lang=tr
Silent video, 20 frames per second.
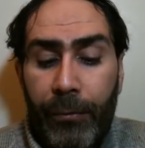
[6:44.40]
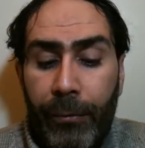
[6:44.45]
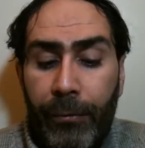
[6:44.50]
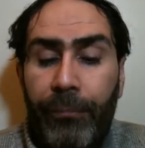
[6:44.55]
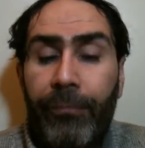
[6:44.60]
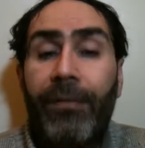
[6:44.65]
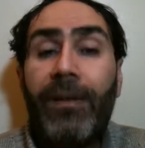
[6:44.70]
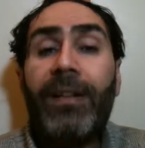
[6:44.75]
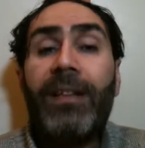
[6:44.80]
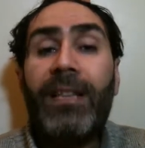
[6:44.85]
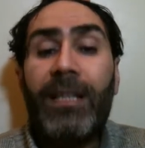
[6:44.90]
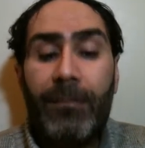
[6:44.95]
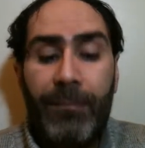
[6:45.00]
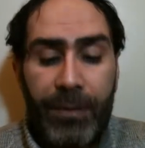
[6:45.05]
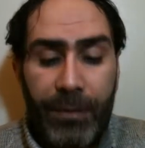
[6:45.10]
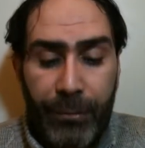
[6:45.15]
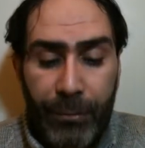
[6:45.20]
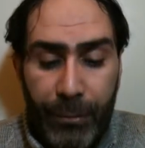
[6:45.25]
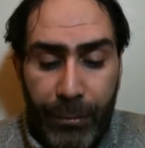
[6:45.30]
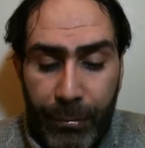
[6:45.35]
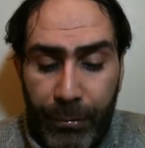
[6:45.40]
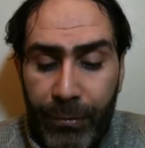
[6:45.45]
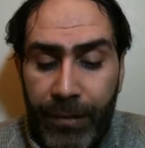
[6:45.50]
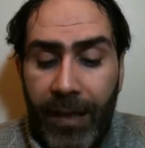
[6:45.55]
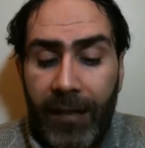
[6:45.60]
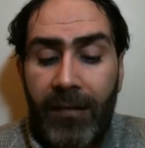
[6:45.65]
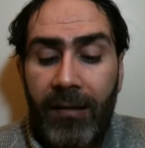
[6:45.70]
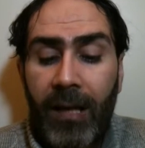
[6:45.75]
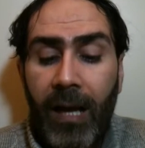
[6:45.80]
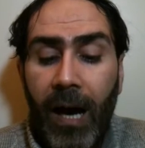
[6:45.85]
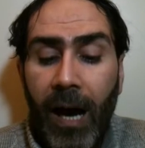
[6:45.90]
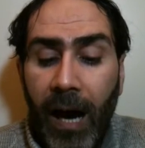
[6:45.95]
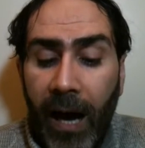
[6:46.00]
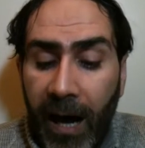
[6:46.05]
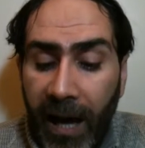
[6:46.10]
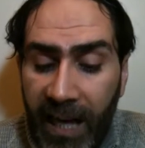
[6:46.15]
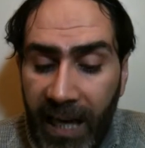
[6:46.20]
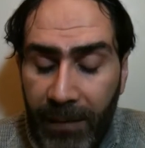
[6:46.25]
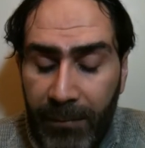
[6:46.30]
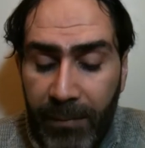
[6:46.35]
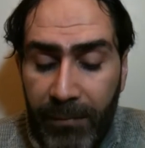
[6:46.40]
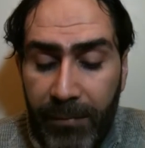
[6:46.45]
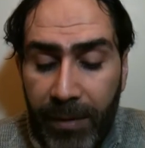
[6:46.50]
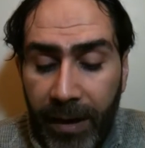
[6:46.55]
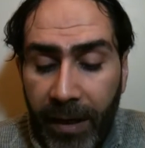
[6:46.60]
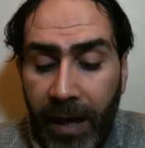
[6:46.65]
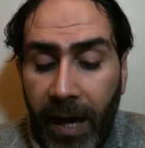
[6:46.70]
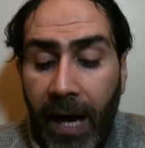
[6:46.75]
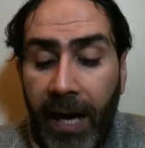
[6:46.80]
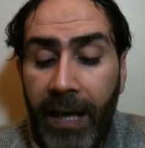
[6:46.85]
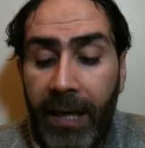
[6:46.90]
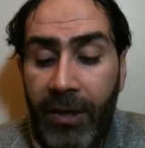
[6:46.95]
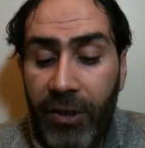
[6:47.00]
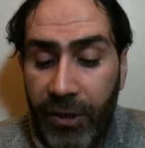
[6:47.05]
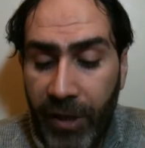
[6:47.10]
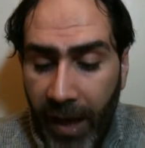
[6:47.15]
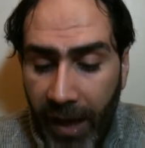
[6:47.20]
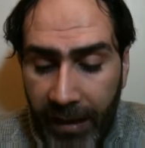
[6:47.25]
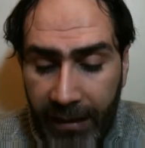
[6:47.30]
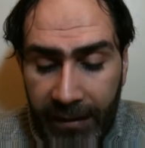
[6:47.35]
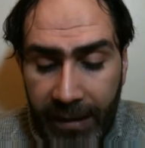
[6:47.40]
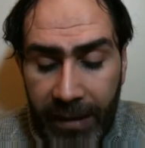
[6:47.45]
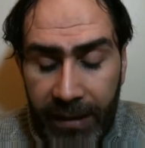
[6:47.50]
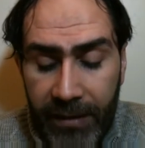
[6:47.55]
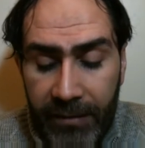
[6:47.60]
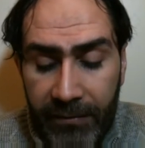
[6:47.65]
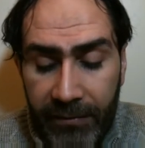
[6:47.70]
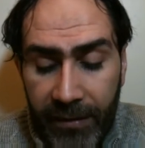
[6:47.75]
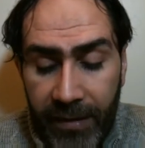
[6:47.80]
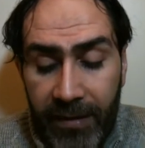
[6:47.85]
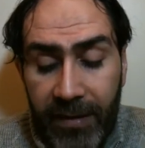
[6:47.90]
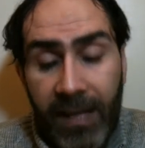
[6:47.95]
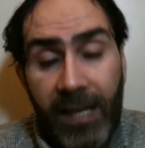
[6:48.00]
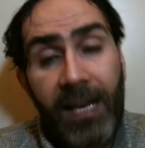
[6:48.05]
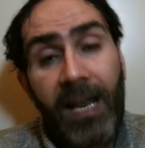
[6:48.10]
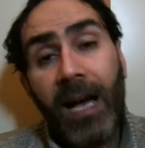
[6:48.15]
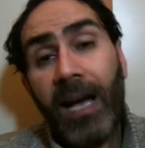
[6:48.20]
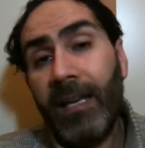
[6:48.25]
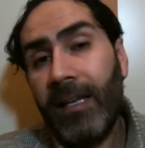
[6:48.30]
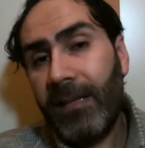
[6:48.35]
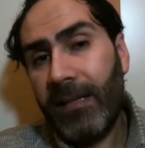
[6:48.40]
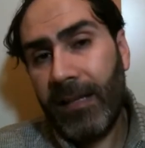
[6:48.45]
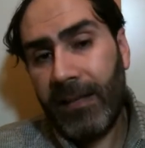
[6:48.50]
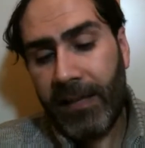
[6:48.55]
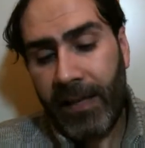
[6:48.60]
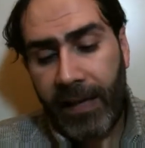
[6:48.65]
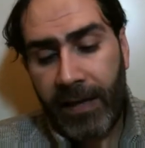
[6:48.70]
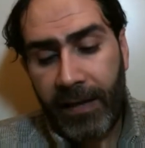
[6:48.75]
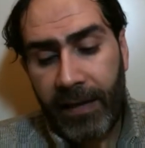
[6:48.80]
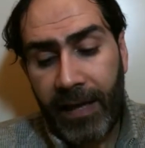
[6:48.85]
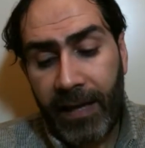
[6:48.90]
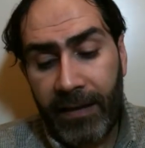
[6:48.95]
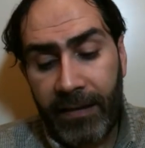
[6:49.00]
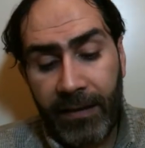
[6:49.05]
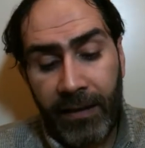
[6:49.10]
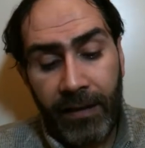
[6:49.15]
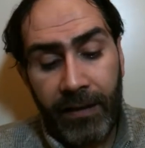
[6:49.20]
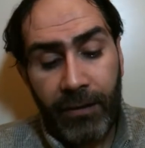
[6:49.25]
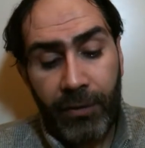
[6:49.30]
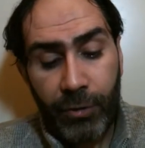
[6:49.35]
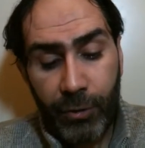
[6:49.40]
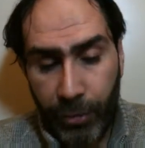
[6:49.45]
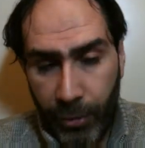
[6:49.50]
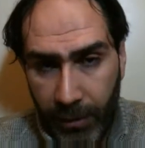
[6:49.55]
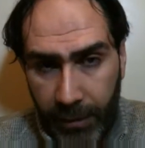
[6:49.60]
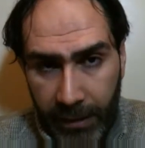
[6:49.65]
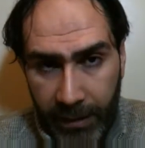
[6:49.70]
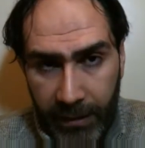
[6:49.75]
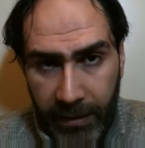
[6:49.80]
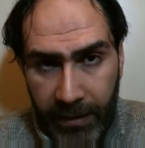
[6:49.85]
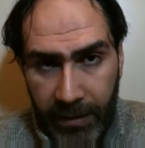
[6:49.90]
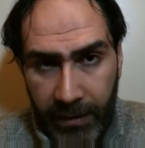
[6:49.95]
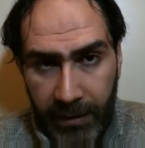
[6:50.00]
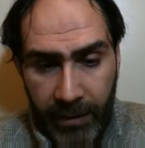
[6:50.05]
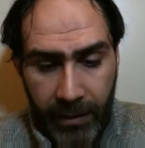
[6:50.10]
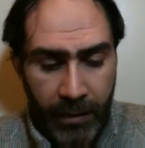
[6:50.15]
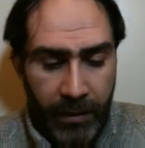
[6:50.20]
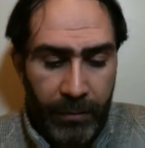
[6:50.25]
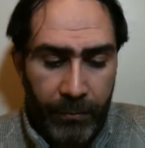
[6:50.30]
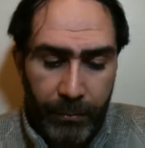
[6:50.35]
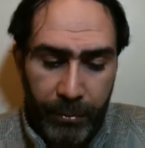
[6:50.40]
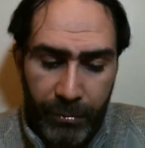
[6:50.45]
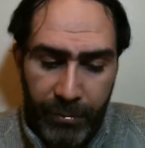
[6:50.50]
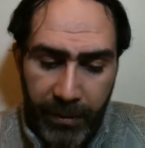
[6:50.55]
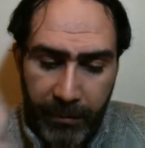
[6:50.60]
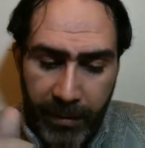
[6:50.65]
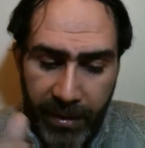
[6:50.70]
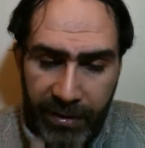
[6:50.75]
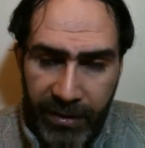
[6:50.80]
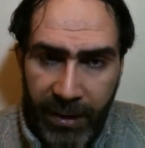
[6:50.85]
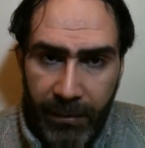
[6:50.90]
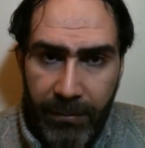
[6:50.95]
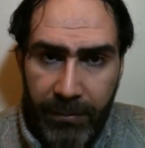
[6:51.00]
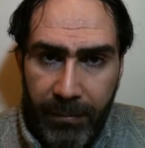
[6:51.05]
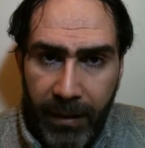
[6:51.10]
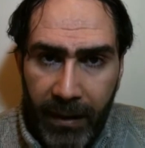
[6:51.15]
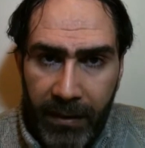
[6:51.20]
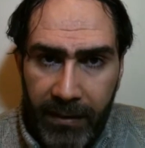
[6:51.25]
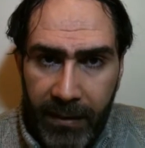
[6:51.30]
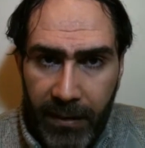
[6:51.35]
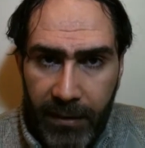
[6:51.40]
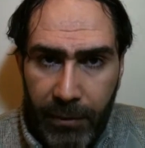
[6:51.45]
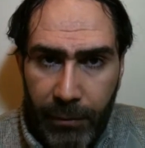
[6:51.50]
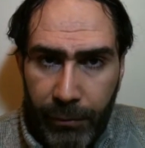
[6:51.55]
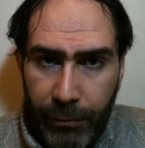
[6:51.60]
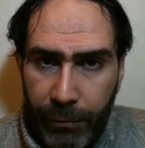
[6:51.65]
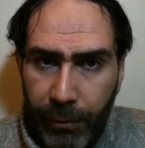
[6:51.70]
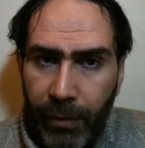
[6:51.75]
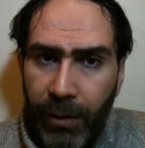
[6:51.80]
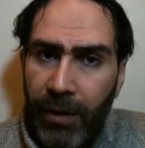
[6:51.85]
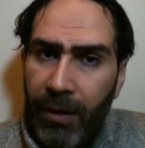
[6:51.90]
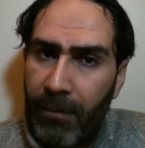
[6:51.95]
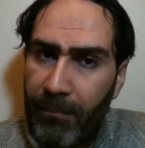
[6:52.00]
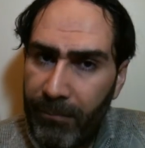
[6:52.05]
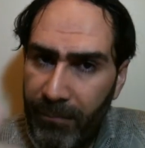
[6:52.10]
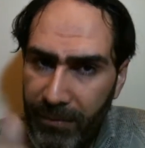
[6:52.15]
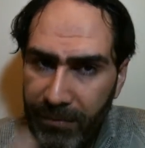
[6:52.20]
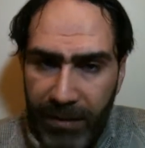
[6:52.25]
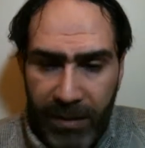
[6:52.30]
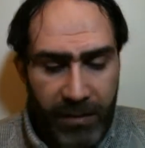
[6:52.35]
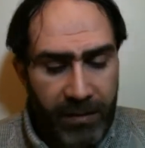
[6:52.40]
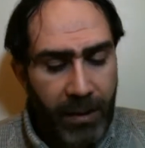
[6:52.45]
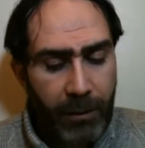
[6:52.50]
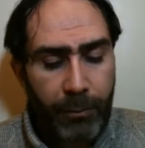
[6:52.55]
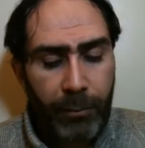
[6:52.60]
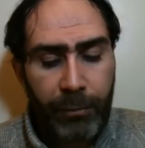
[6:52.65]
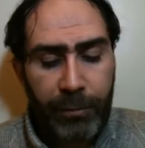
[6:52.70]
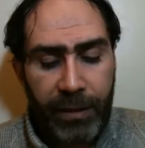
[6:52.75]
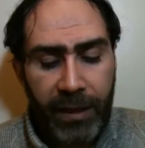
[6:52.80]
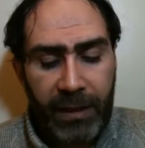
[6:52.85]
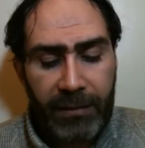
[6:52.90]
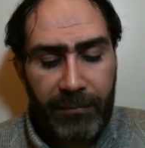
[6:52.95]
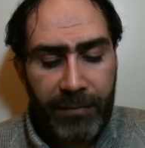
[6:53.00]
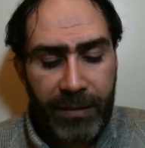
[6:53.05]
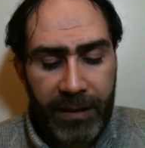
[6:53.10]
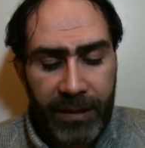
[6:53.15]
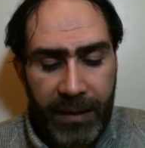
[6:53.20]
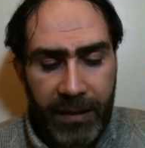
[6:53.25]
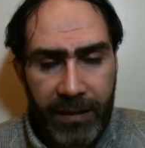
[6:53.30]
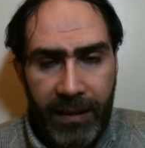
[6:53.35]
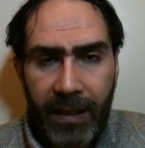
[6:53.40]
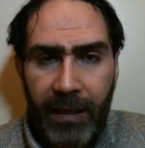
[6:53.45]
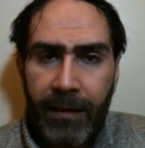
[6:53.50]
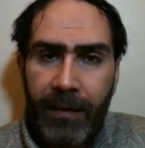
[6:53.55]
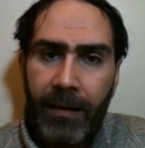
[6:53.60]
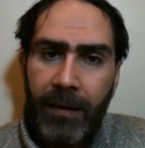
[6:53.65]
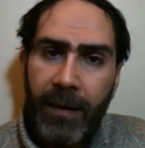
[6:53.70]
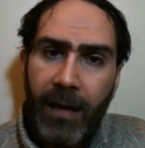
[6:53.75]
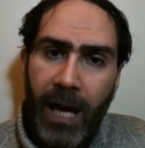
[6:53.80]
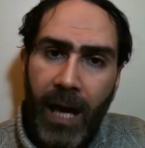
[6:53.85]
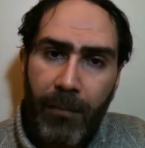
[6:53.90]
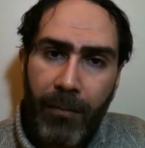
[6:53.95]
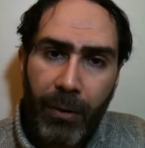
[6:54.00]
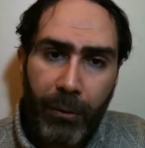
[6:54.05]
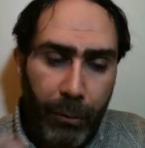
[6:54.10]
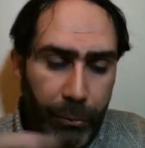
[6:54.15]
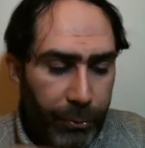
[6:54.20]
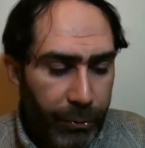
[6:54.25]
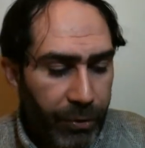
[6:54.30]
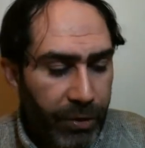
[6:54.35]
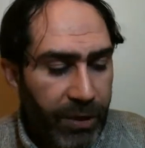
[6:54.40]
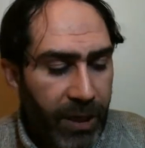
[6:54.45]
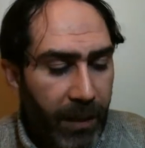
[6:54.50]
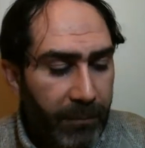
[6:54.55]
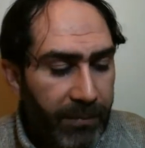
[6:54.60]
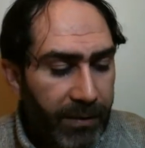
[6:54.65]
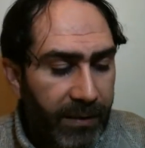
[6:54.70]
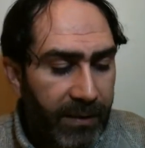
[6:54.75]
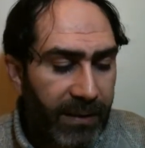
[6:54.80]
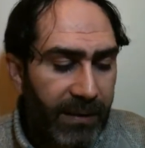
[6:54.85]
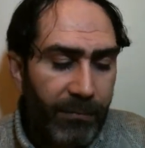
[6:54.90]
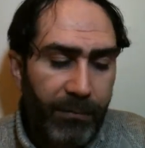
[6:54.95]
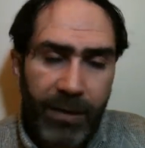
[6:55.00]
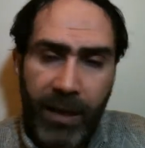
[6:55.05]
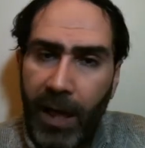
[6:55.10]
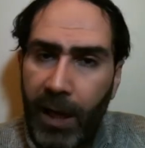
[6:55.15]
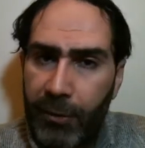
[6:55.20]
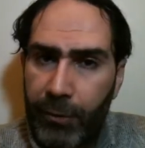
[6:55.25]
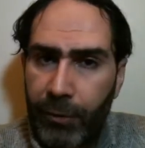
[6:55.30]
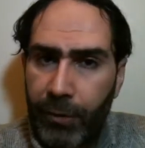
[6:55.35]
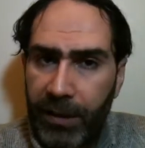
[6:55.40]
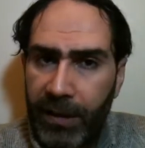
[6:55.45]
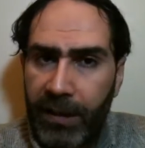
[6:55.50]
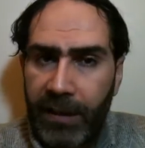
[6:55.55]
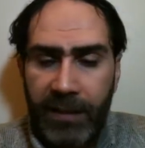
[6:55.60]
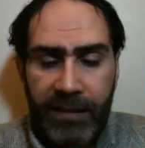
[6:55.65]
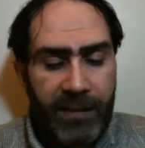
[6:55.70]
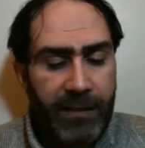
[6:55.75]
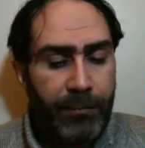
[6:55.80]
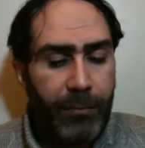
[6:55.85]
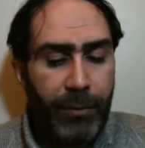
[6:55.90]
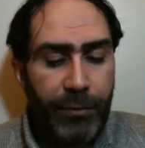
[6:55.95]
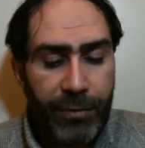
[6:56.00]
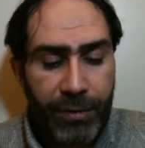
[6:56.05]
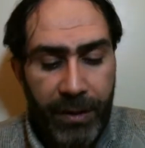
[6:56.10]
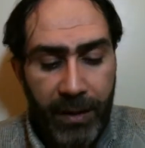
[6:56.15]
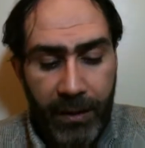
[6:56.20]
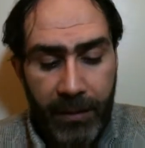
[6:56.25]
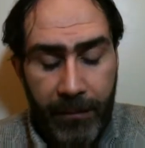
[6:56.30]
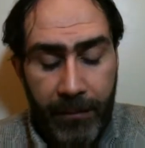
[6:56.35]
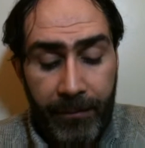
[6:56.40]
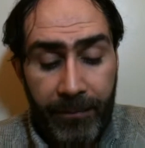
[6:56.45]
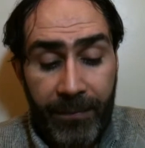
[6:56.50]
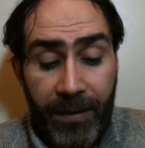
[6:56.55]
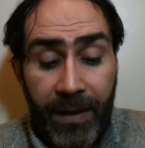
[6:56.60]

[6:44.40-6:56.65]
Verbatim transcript: kuvvetli bir surette alemi bekaya şihadet ve delalet ederler. Şöyle ki. Burada başka bir bahis açılıyor. Bir miktar okuyalım yine de ama konuşacağımız kısım daha çok ilk kısım olacak.